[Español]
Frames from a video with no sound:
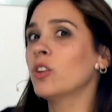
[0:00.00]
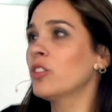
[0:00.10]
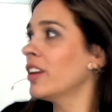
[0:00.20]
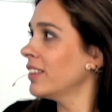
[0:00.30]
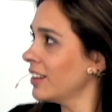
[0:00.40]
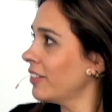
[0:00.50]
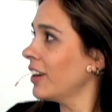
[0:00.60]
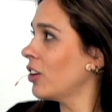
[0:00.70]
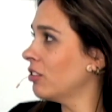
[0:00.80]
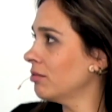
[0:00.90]
lo
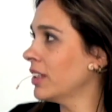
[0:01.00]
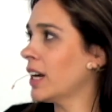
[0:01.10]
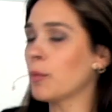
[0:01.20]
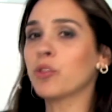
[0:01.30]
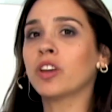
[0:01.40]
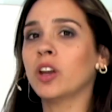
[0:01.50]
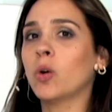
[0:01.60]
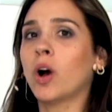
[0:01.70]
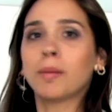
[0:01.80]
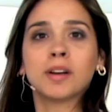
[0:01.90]
científico, digamos que
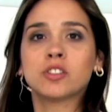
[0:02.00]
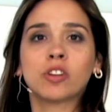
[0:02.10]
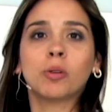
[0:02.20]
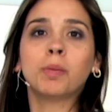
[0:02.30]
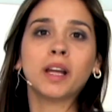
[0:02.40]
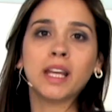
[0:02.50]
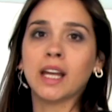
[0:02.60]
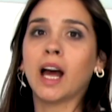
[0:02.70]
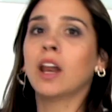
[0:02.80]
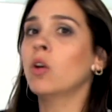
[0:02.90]
no hay mayor
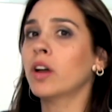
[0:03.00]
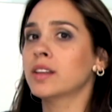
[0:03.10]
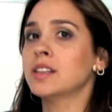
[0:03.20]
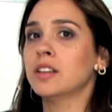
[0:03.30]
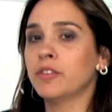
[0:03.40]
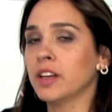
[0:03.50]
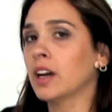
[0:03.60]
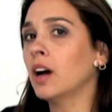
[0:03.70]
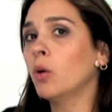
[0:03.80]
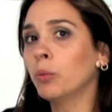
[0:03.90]
complejidad en lo que
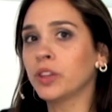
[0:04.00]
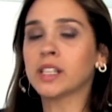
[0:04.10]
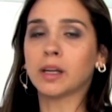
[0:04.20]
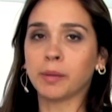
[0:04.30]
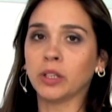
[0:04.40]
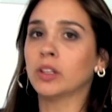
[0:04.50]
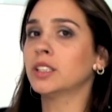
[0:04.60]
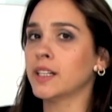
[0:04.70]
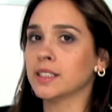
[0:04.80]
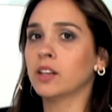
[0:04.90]
significa un tratamiento a
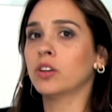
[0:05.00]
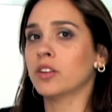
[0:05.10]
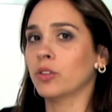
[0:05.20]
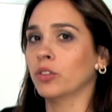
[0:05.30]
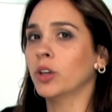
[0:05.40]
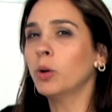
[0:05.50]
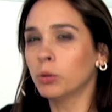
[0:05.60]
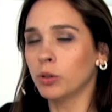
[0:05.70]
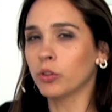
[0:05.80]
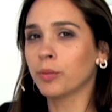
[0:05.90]
través de donación de
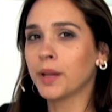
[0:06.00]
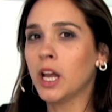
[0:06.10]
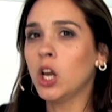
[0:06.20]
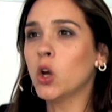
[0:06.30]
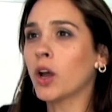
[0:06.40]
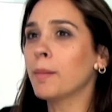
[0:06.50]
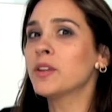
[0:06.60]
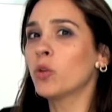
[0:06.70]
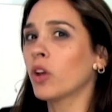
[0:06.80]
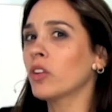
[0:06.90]
óvulos. Lo que
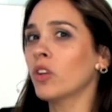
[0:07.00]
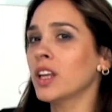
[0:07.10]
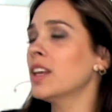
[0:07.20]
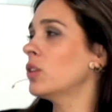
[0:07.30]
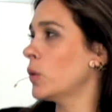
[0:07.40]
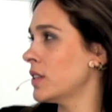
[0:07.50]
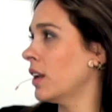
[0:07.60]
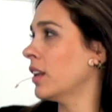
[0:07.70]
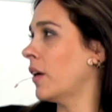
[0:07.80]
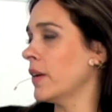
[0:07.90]
me surge son inquietudes
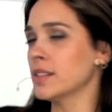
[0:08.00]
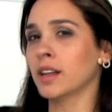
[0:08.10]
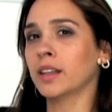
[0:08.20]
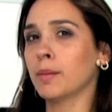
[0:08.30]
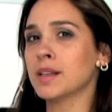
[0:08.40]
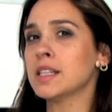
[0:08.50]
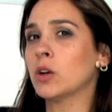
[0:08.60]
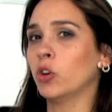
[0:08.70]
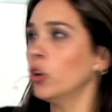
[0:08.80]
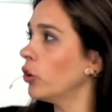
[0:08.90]
a través del tema
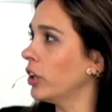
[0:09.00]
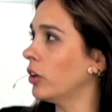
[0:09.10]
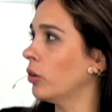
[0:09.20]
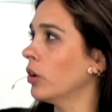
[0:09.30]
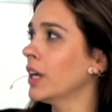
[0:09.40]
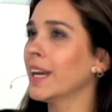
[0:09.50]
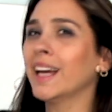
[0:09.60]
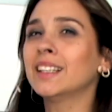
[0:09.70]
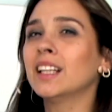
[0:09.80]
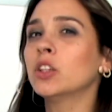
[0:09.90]
psicológico.
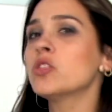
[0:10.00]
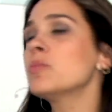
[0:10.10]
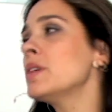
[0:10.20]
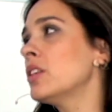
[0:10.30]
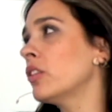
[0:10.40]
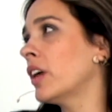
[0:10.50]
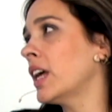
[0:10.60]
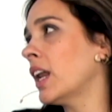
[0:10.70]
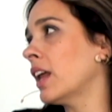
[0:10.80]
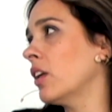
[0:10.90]
¿Qué tantos mitos
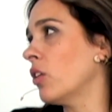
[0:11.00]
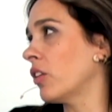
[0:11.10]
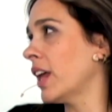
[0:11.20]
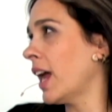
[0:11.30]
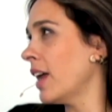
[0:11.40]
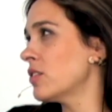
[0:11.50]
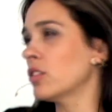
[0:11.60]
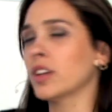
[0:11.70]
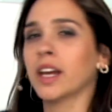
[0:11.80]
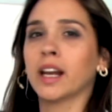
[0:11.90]
hay alrededor de
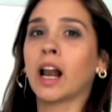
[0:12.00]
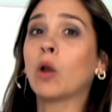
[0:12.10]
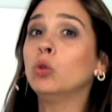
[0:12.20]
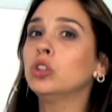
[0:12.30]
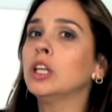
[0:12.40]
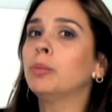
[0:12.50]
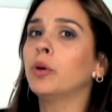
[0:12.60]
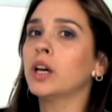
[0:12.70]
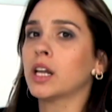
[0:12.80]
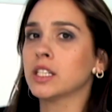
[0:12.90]
esto? ¿Se genera algún
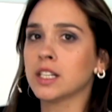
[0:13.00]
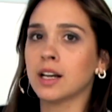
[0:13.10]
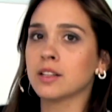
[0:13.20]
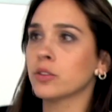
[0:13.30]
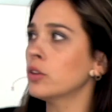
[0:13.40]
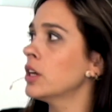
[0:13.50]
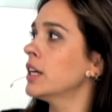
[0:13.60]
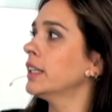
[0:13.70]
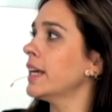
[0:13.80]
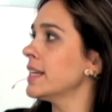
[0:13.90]
tipo de rechazo
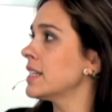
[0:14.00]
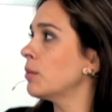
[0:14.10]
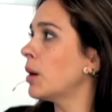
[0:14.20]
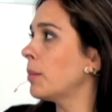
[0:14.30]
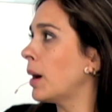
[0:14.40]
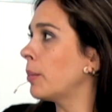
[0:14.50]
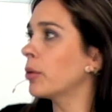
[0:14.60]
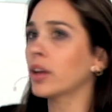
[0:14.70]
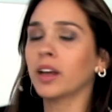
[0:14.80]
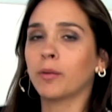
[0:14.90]
de esa mamá
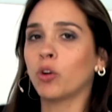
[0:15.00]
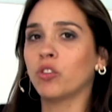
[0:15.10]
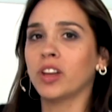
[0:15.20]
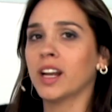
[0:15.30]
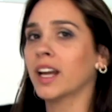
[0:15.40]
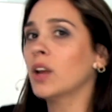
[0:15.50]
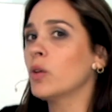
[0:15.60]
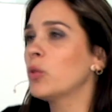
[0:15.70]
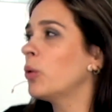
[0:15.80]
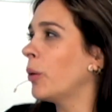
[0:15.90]
porque considera que
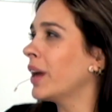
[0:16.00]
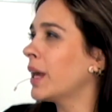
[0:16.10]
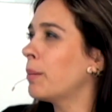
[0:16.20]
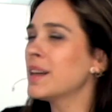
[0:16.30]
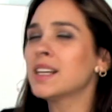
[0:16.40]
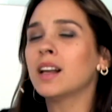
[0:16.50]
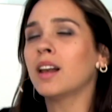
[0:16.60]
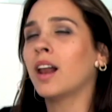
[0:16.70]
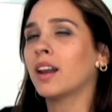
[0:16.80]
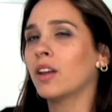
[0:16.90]
no es su bebé? ¿Qué pasa
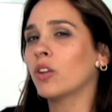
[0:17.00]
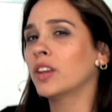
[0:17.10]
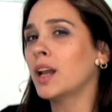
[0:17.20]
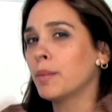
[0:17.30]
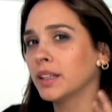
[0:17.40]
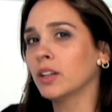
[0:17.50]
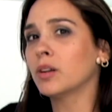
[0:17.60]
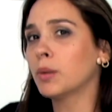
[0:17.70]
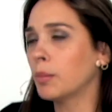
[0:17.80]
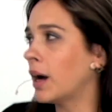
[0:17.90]
alrededor de la mente
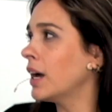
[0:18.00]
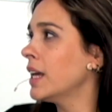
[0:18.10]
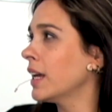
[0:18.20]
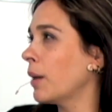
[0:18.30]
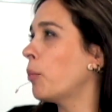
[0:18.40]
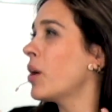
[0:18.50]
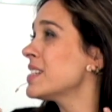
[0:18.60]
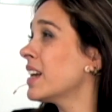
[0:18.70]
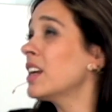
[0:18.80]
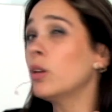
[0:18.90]
de una mamá que
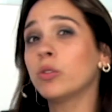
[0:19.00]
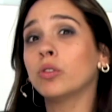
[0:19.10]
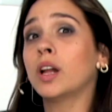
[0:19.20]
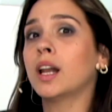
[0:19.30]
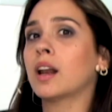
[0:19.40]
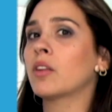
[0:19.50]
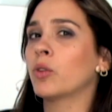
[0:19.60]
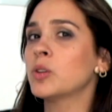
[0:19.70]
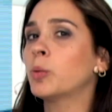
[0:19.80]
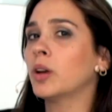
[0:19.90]
puede ser incluso una de las
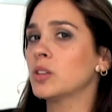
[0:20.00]
razones por